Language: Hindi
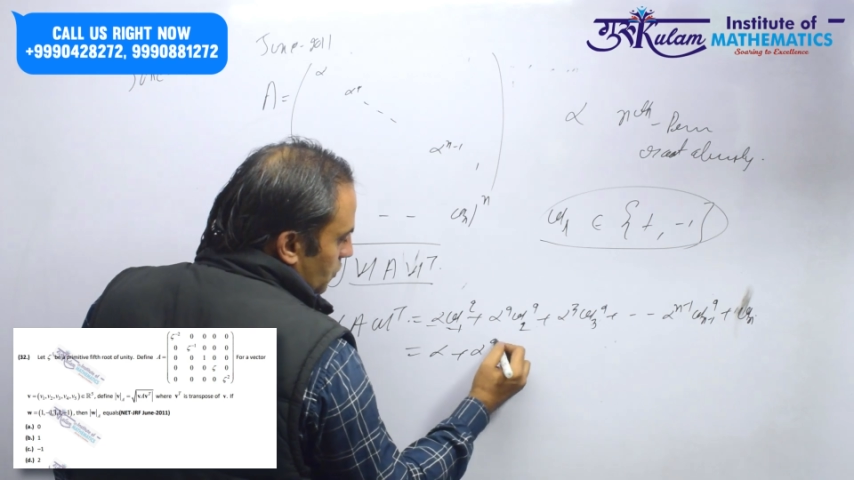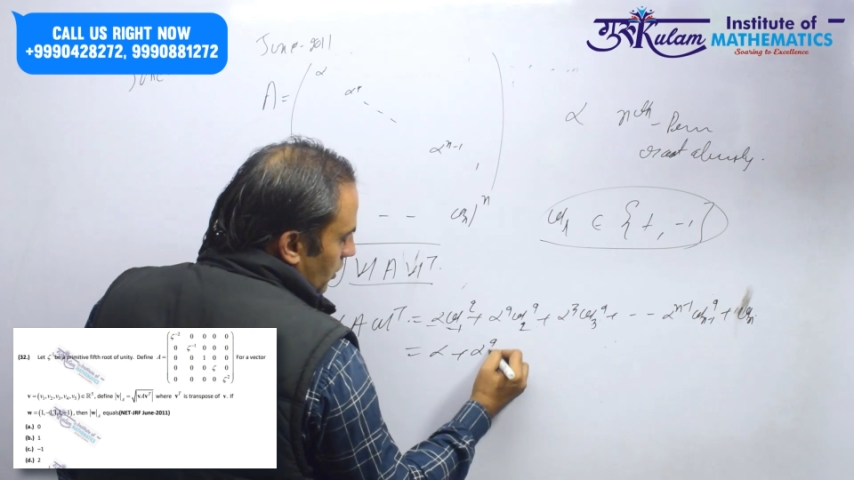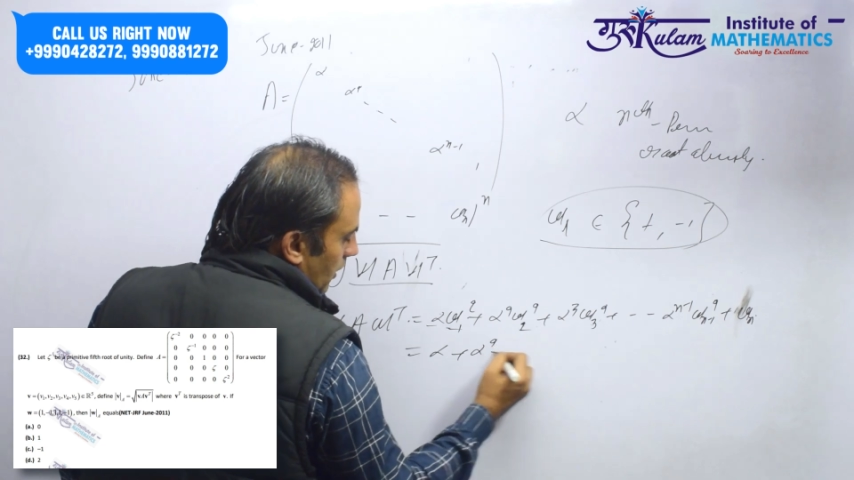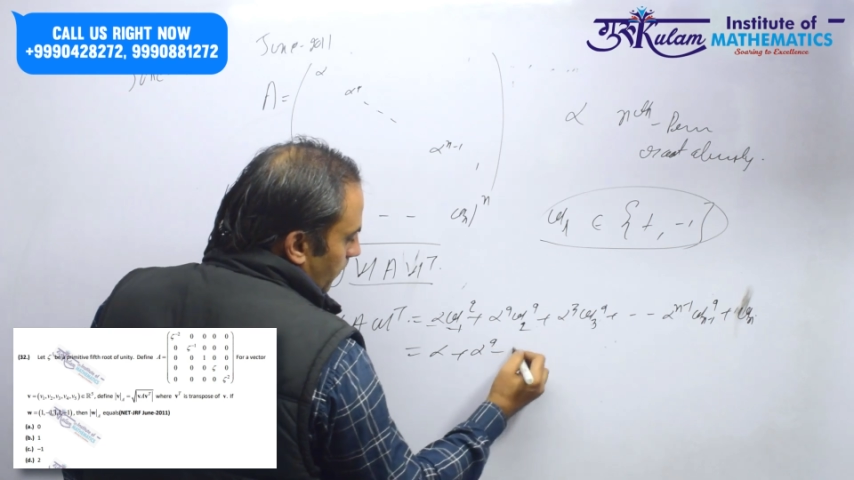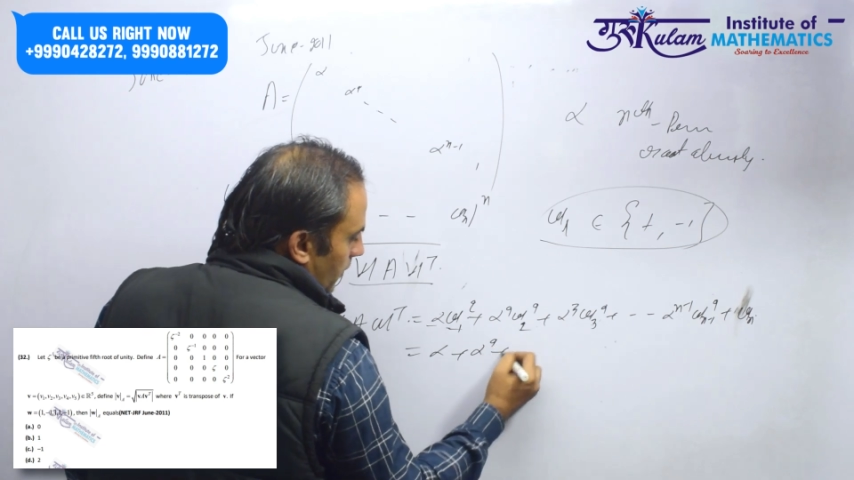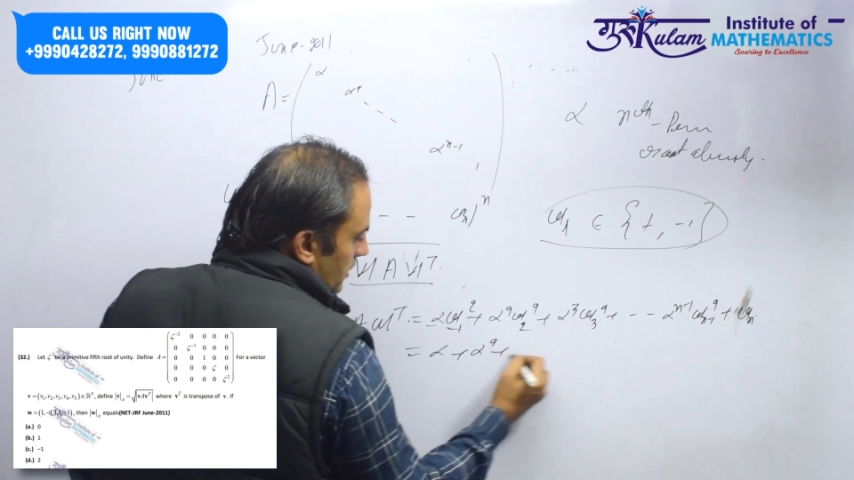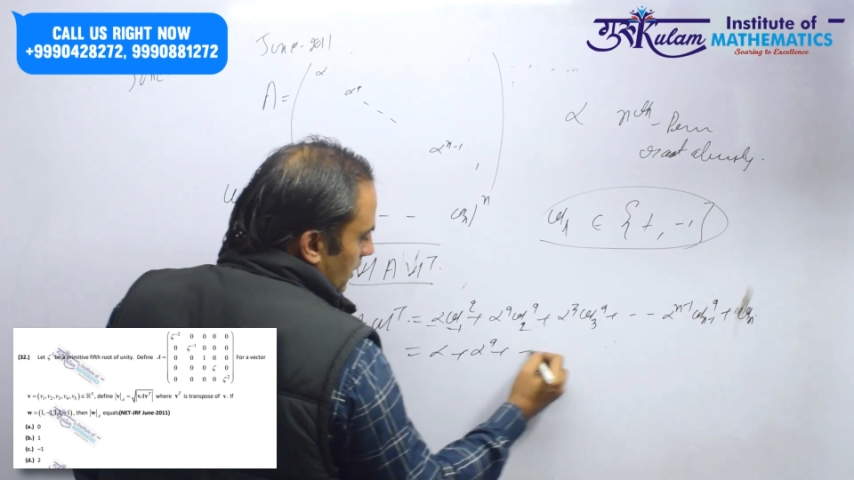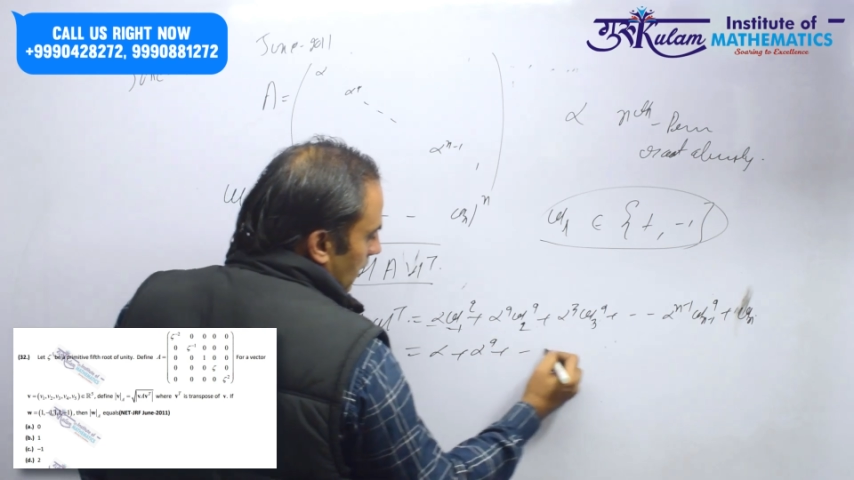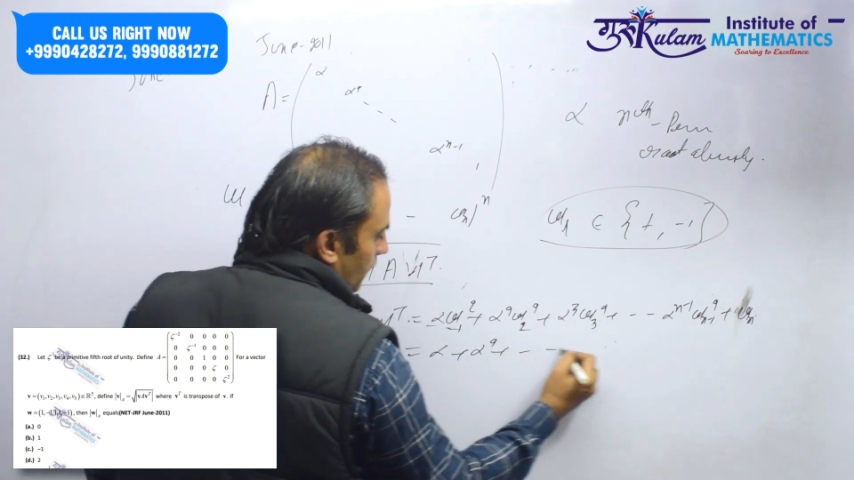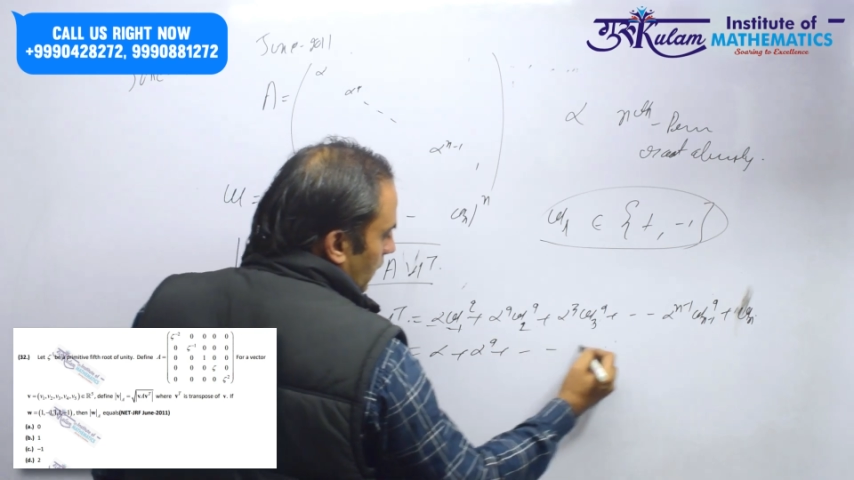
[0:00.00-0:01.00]
स्क्वायर प्लस
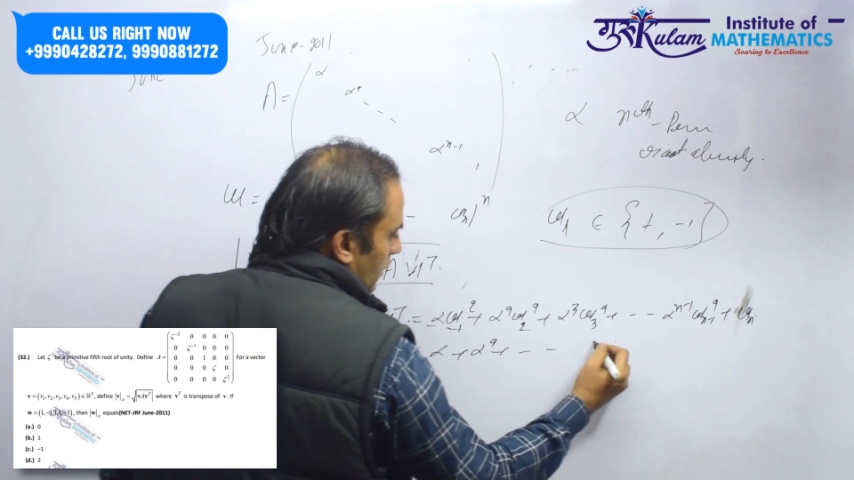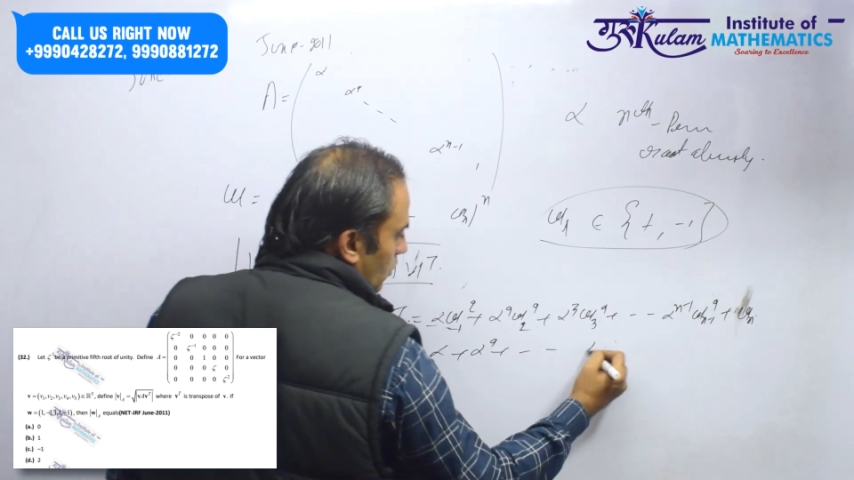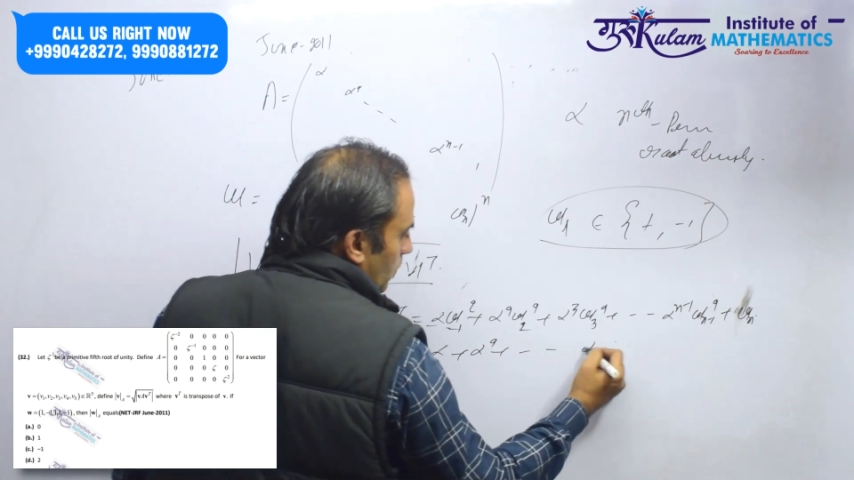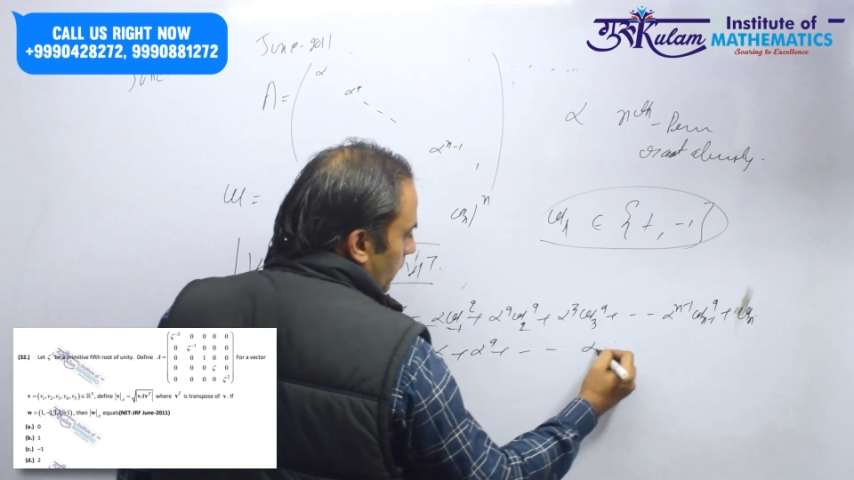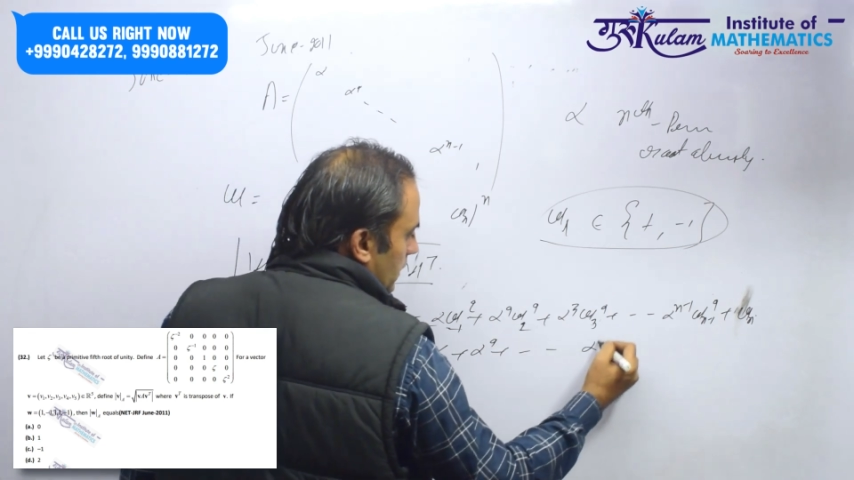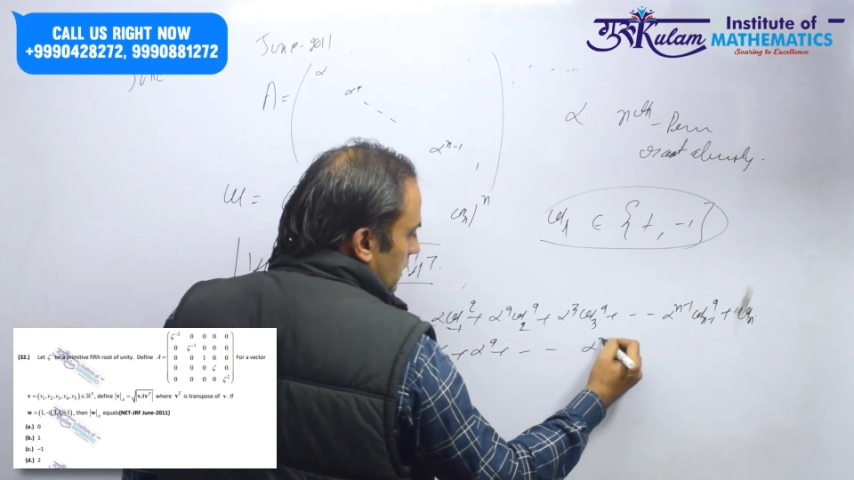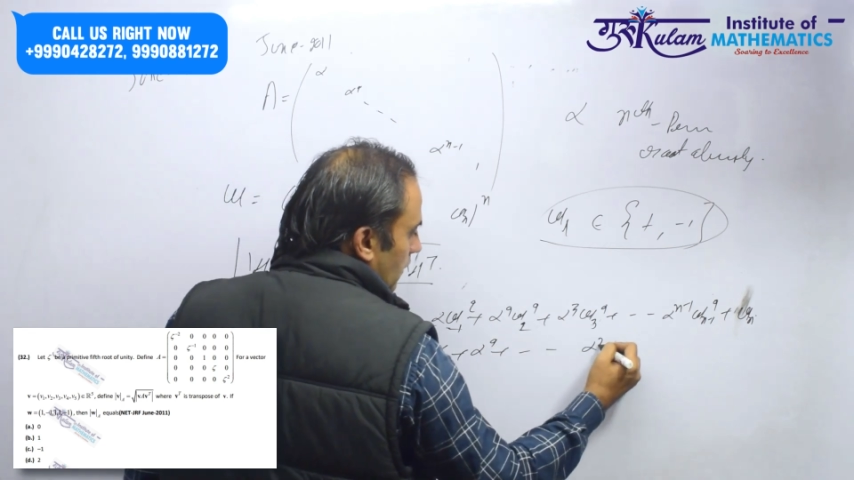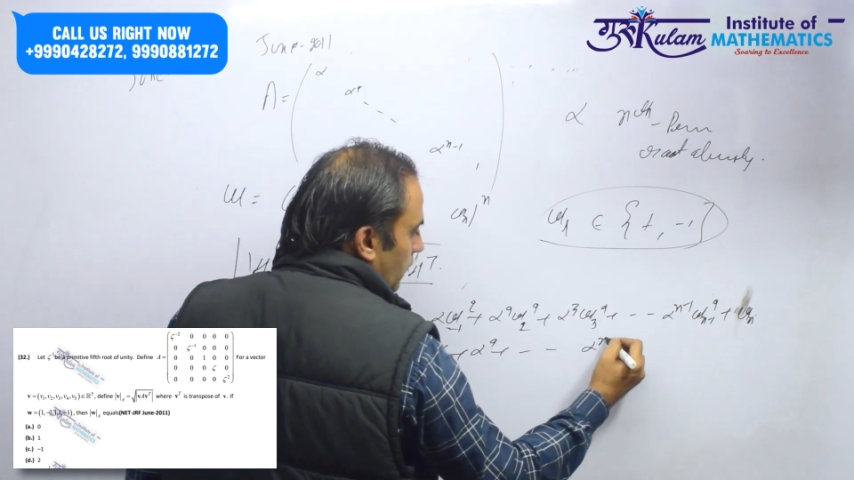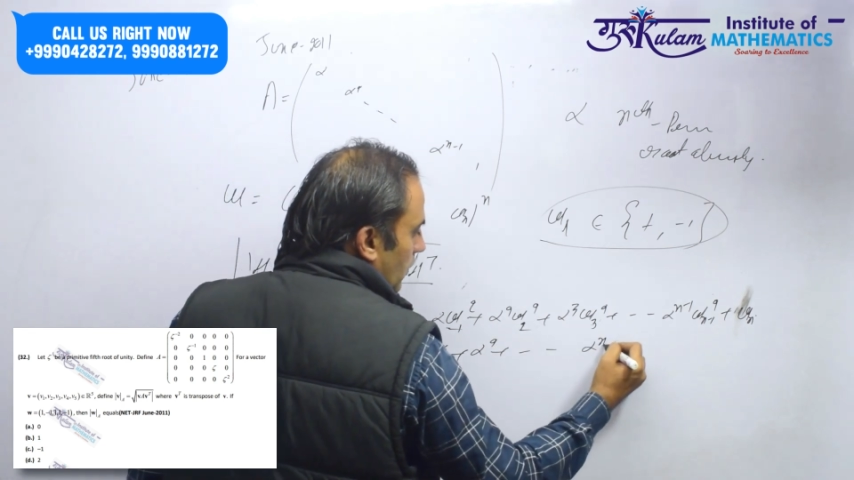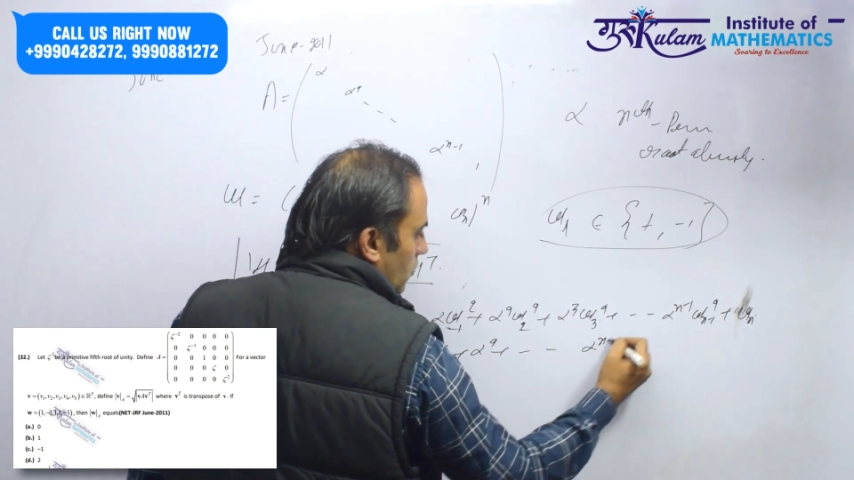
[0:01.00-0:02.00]
अल्फ़ा क्यूब प्लस
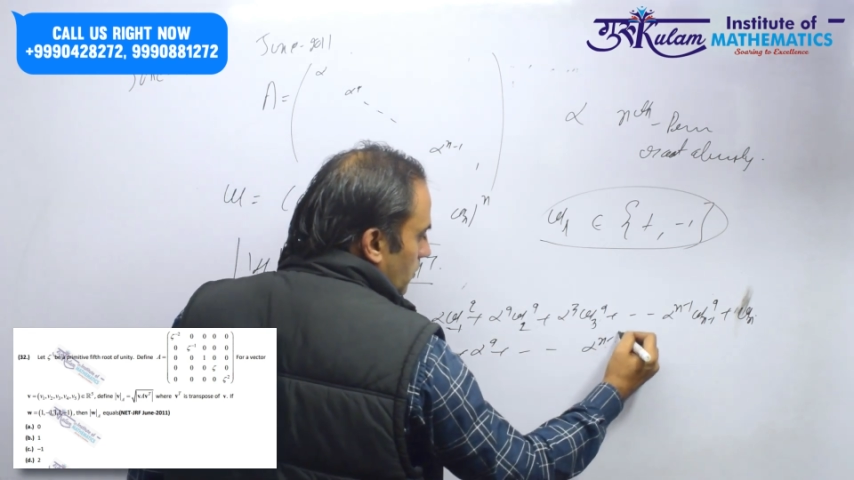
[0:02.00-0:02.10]
अल्फ़ा टू